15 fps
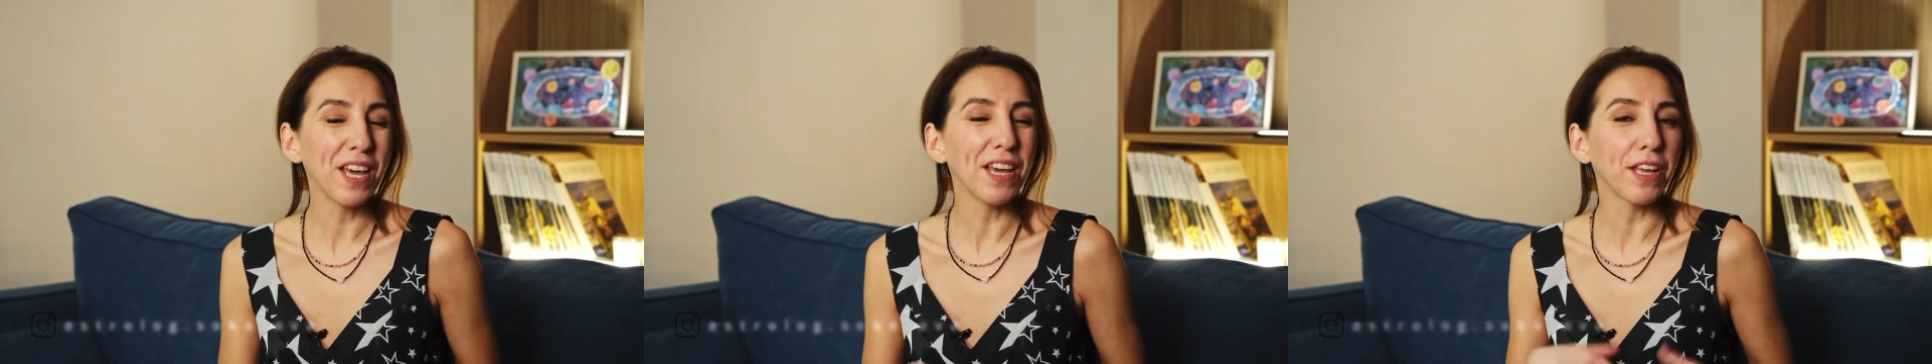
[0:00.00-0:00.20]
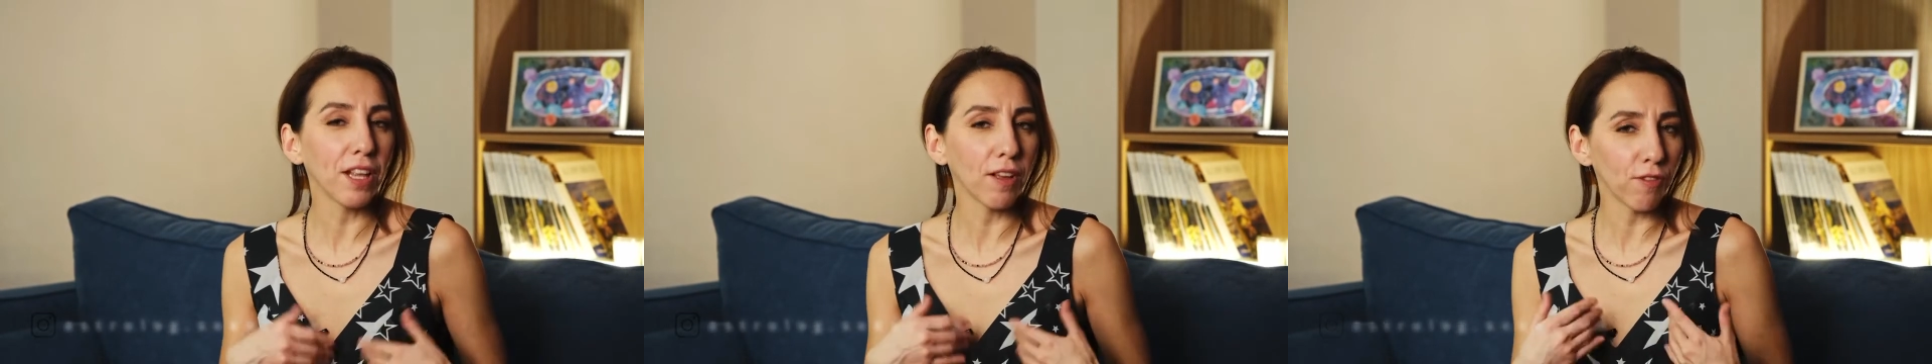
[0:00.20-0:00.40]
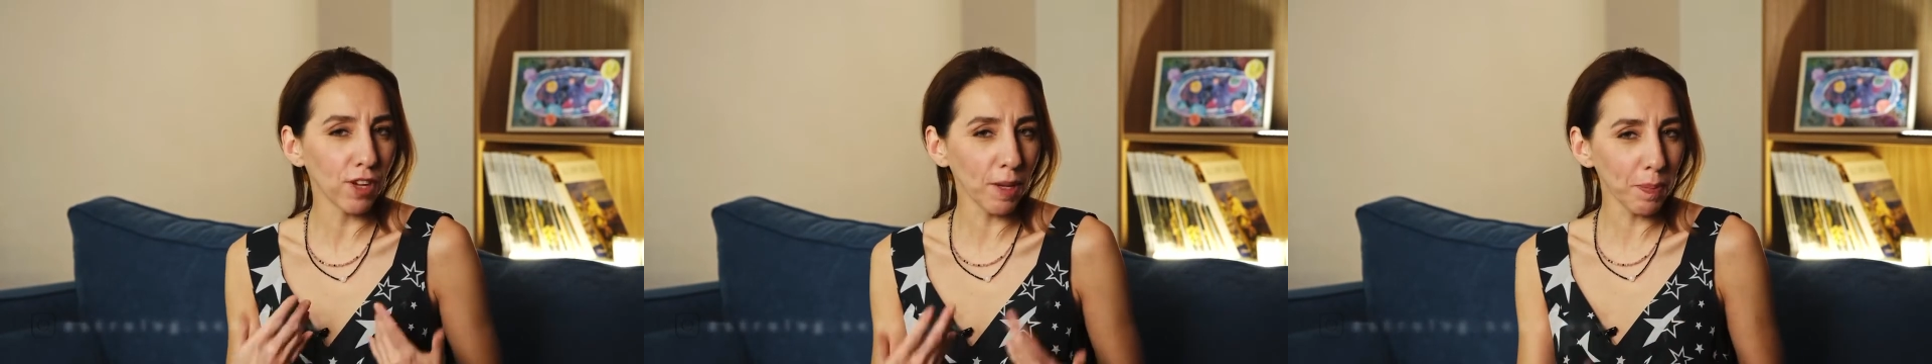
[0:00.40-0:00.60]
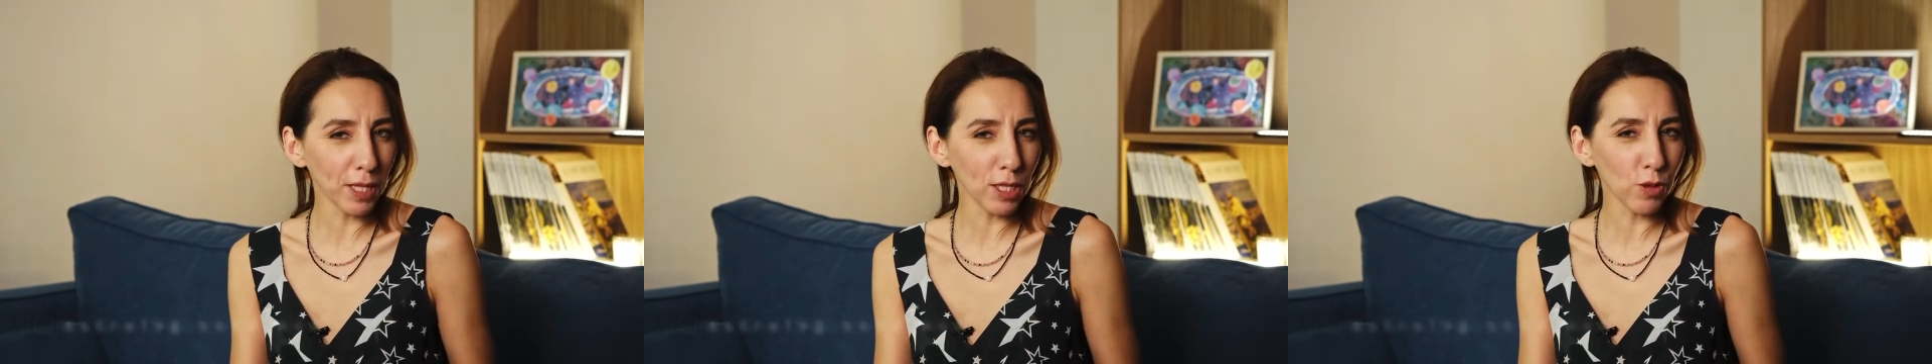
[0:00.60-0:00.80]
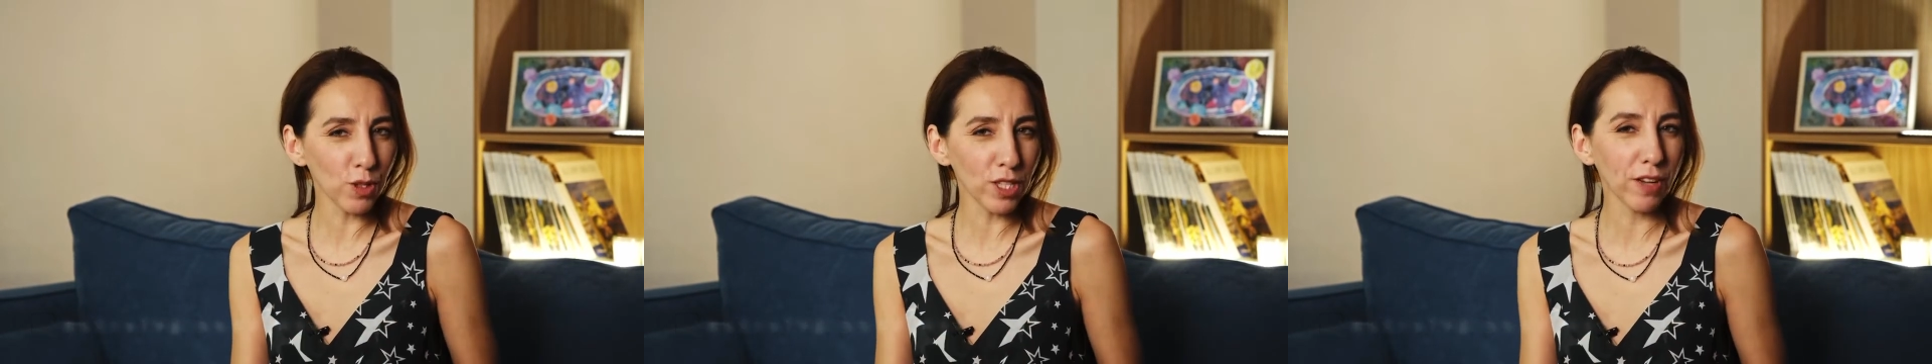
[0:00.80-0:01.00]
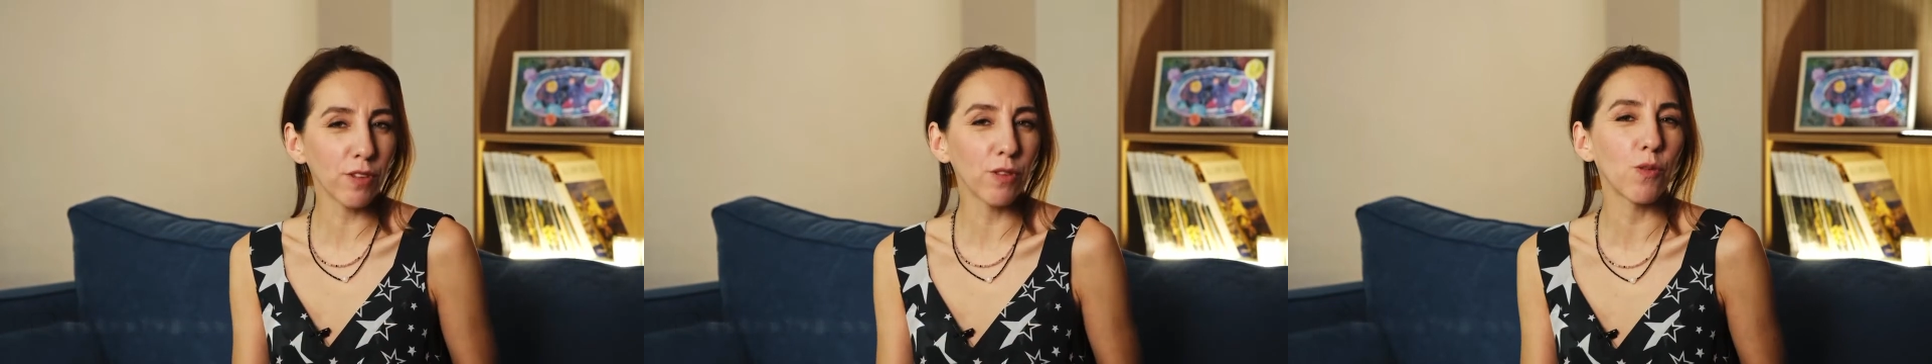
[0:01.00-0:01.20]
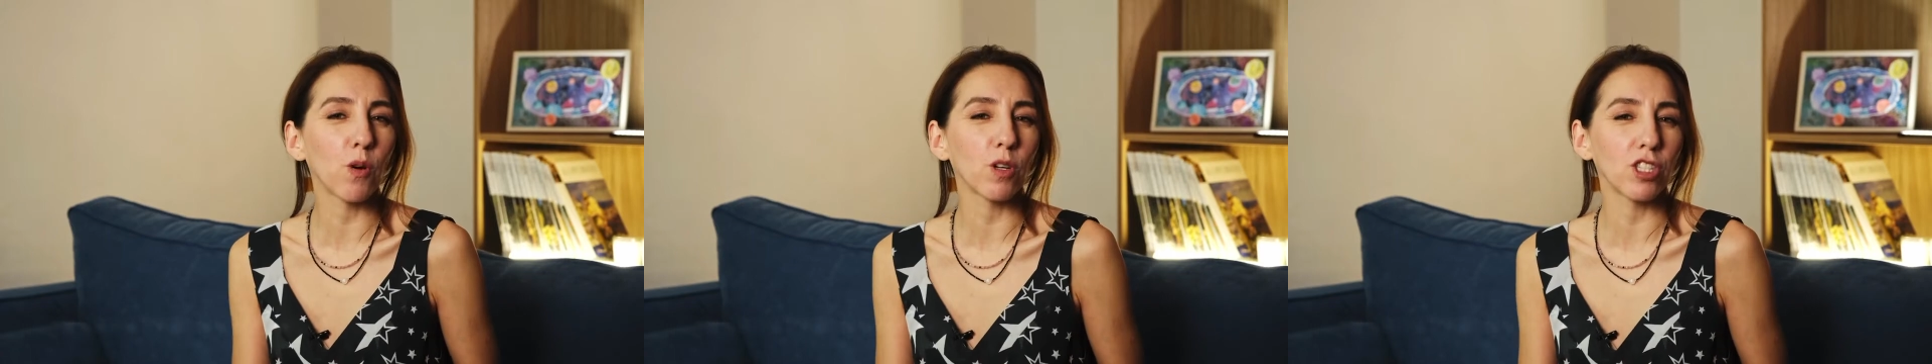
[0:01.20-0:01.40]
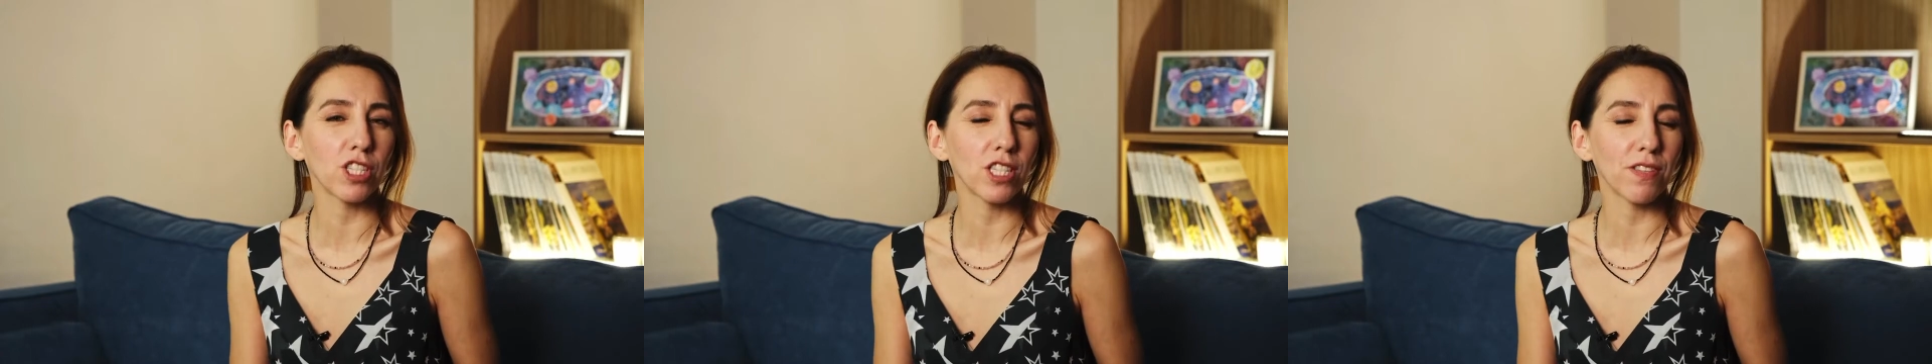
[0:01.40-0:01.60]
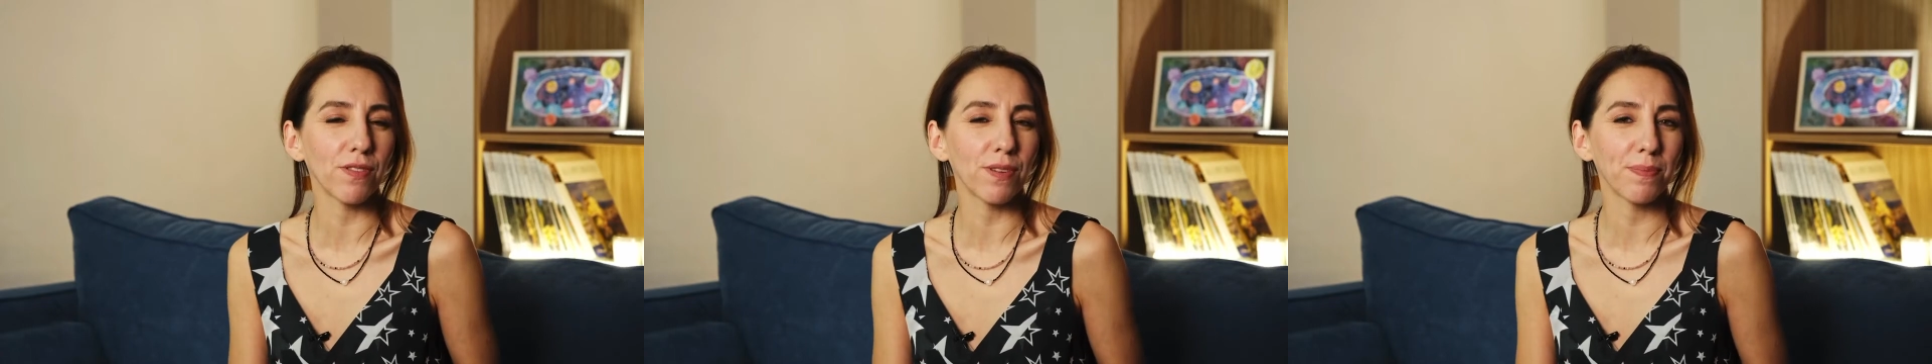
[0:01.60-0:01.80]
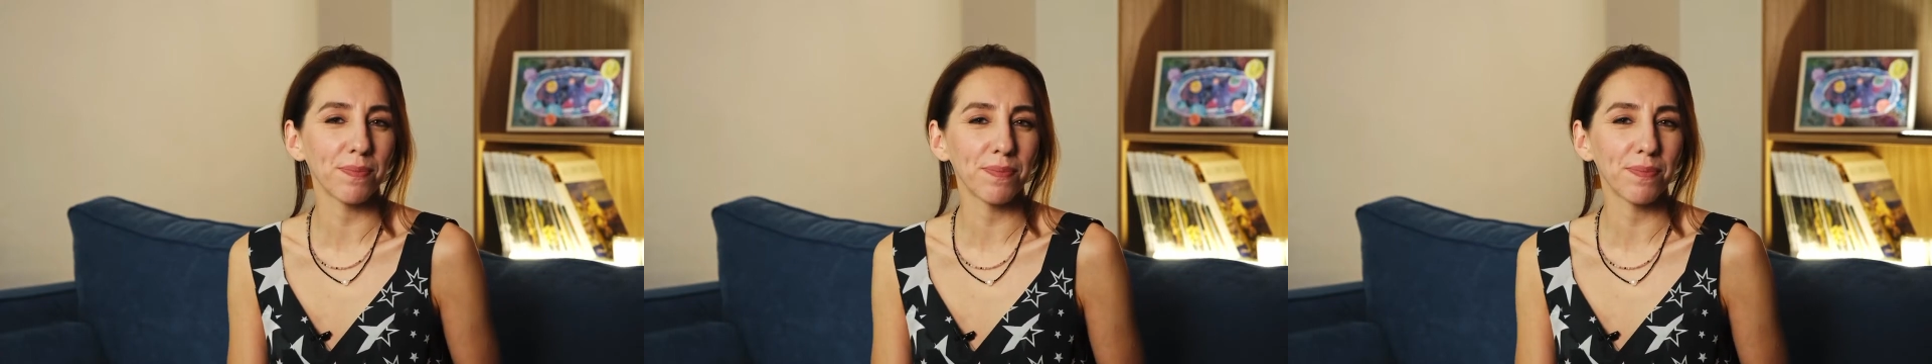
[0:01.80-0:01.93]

или выплеснуть их в творчество.